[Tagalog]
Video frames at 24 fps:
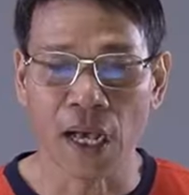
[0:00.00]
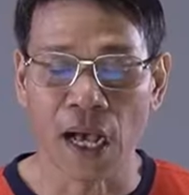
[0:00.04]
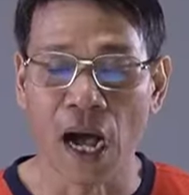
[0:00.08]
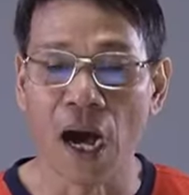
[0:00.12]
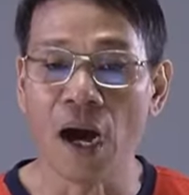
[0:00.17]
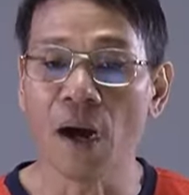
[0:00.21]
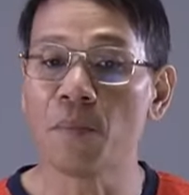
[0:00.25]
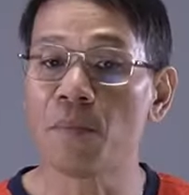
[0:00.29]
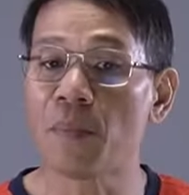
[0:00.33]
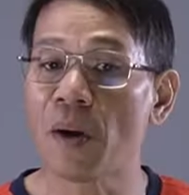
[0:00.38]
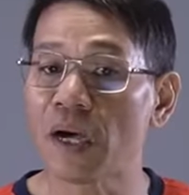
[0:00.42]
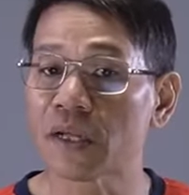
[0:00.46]

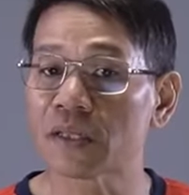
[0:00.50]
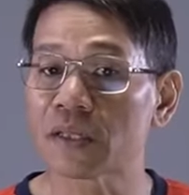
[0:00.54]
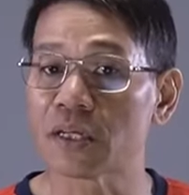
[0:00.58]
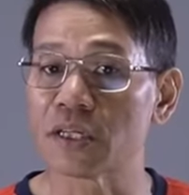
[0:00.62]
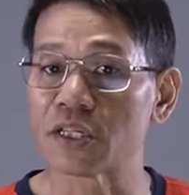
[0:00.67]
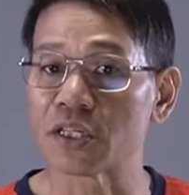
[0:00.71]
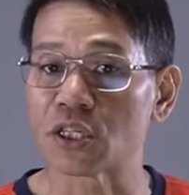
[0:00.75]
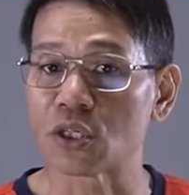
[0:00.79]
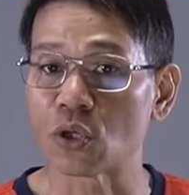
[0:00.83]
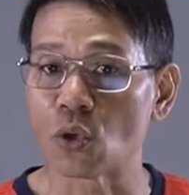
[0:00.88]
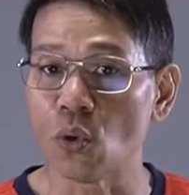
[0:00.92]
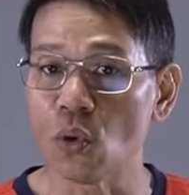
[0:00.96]
Ang
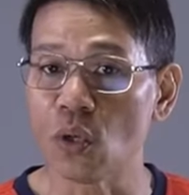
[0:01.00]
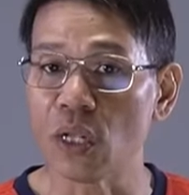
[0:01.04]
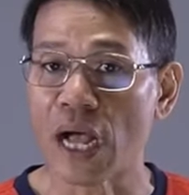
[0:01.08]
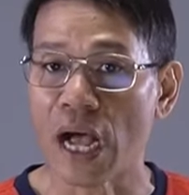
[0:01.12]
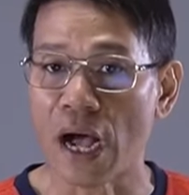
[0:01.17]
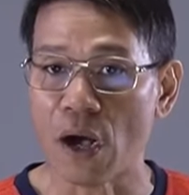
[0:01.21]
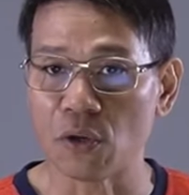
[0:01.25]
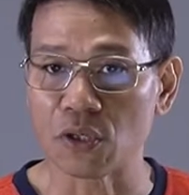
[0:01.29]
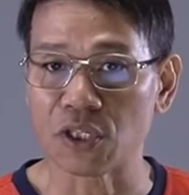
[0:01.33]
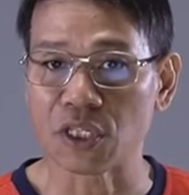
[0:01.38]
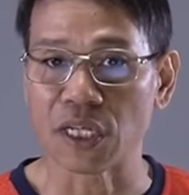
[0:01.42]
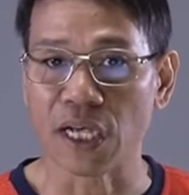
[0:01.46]
Potter's
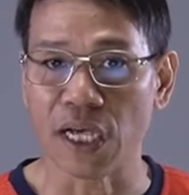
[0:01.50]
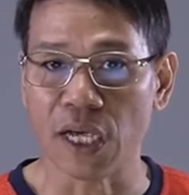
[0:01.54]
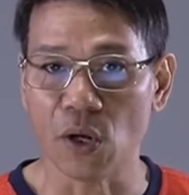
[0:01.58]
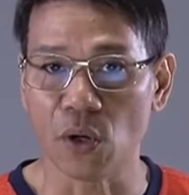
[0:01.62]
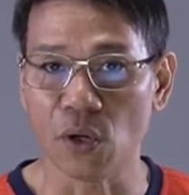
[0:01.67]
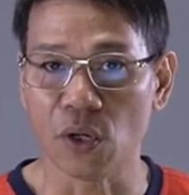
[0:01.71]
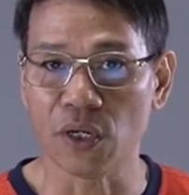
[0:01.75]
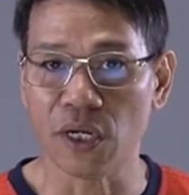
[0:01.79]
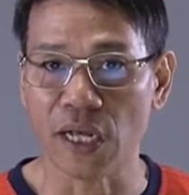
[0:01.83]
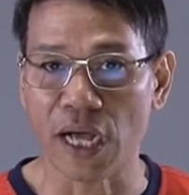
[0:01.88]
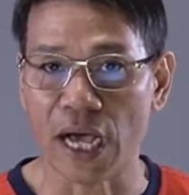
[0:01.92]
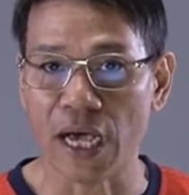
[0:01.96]
Schoolhouse
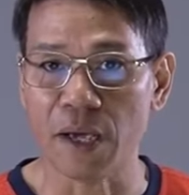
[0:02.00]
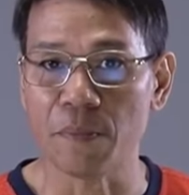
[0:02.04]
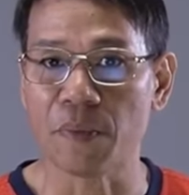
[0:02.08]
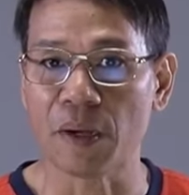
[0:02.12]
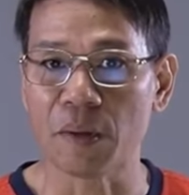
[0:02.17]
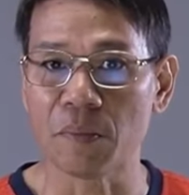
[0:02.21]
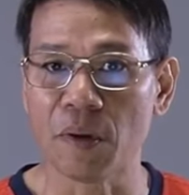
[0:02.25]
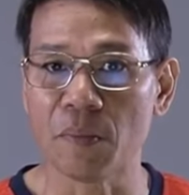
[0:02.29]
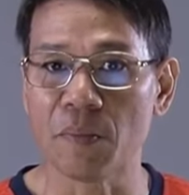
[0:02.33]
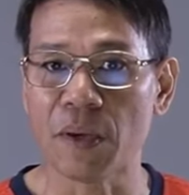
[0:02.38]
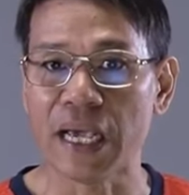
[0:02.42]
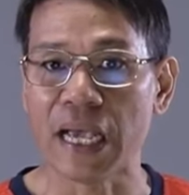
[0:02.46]
ngayon ay
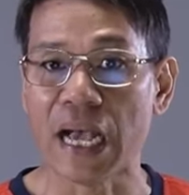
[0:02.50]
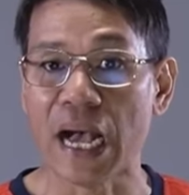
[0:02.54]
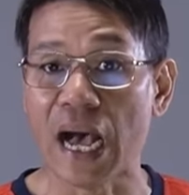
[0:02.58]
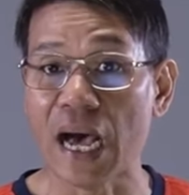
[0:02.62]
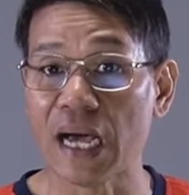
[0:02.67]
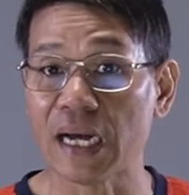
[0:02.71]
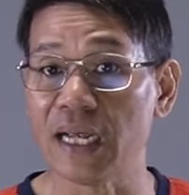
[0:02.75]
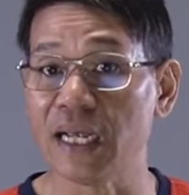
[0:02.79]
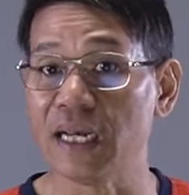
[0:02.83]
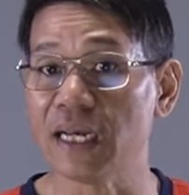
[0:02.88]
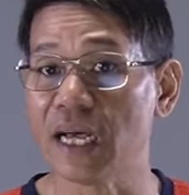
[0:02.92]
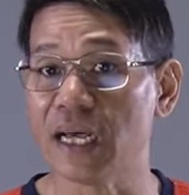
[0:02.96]

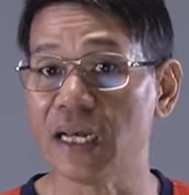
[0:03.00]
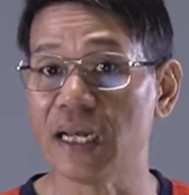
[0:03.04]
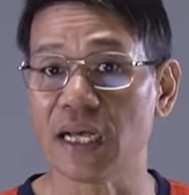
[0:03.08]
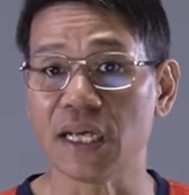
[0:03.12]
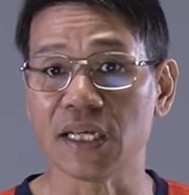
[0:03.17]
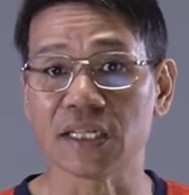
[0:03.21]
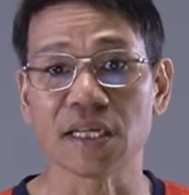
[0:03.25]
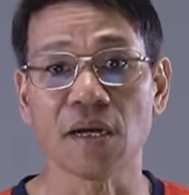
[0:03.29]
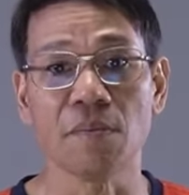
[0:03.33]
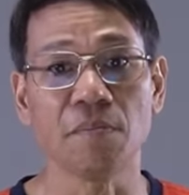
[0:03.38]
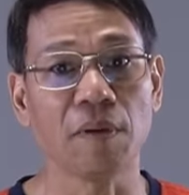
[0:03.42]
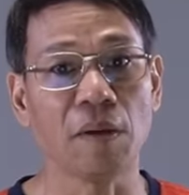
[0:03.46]
pagmamayari na
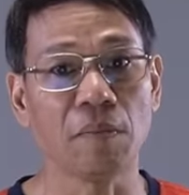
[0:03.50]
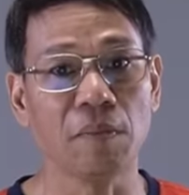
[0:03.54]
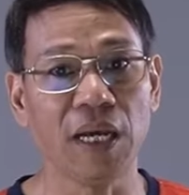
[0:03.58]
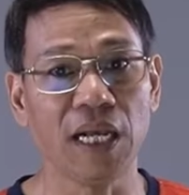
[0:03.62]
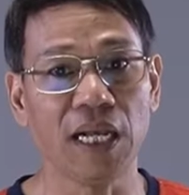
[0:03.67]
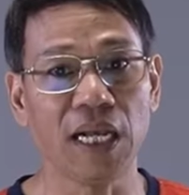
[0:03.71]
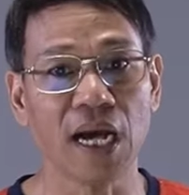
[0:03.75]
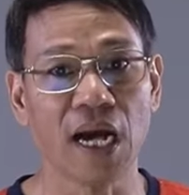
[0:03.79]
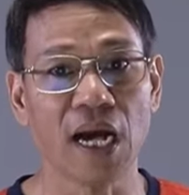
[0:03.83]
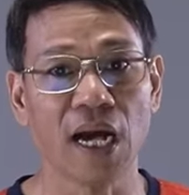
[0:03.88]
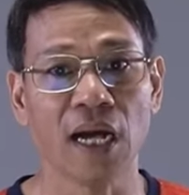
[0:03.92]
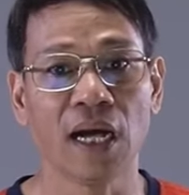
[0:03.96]
ng isang
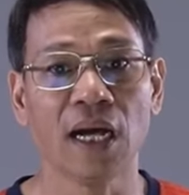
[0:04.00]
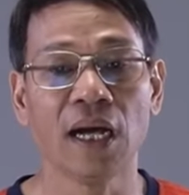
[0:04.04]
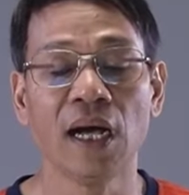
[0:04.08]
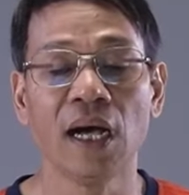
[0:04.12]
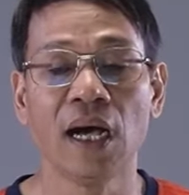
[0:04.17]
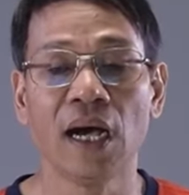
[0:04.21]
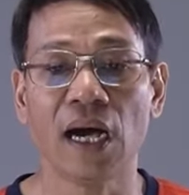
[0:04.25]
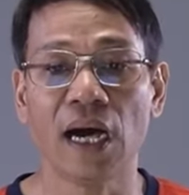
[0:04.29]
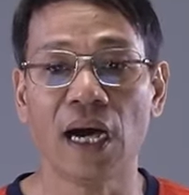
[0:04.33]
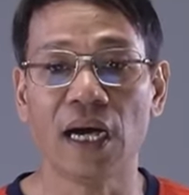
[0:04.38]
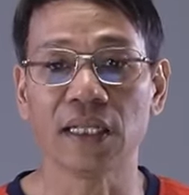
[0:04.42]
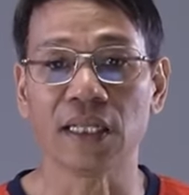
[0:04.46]
pamilya
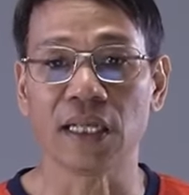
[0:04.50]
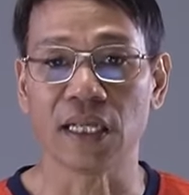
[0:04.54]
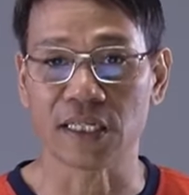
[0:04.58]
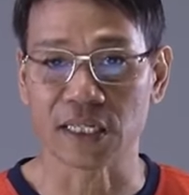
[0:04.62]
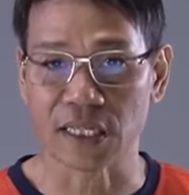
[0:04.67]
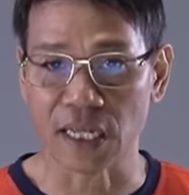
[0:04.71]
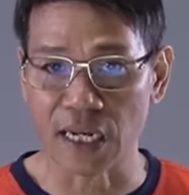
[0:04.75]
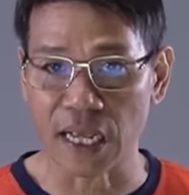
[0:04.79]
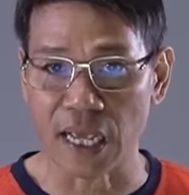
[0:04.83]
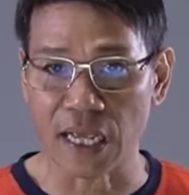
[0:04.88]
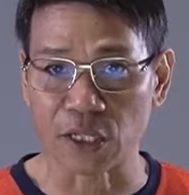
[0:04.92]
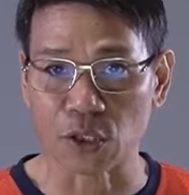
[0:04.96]
at
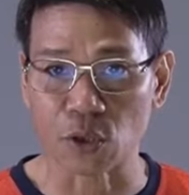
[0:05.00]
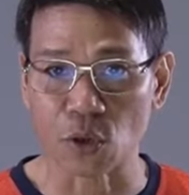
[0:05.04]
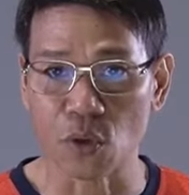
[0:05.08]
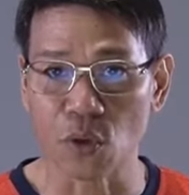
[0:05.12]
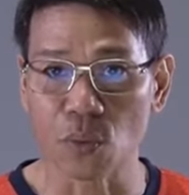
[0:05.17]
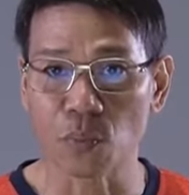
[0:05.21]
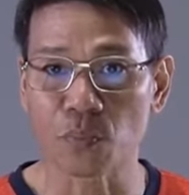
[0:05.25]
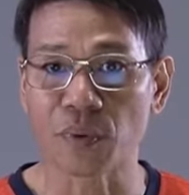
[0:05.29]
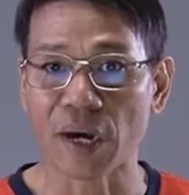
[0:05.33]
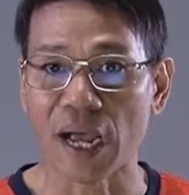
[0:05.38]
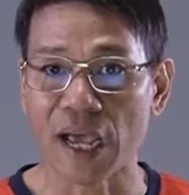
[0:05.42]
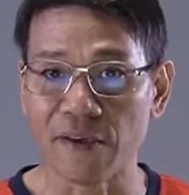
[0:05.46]
isa na
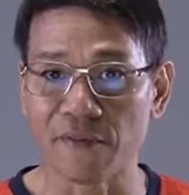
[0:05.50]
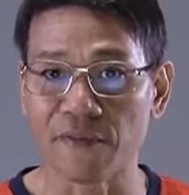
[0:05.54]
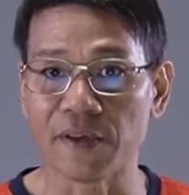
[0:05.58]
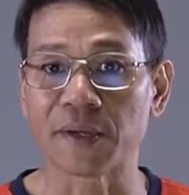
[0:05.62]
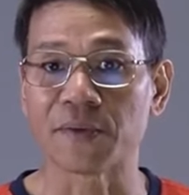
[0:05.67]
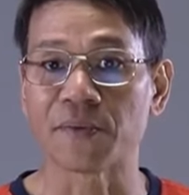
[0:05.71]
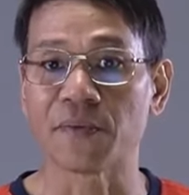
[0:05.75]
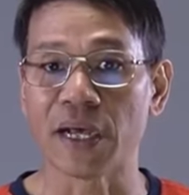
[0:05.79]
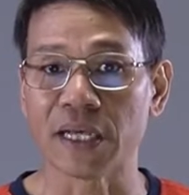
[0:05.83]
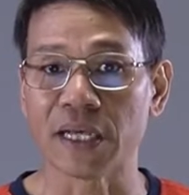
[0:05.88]
itong private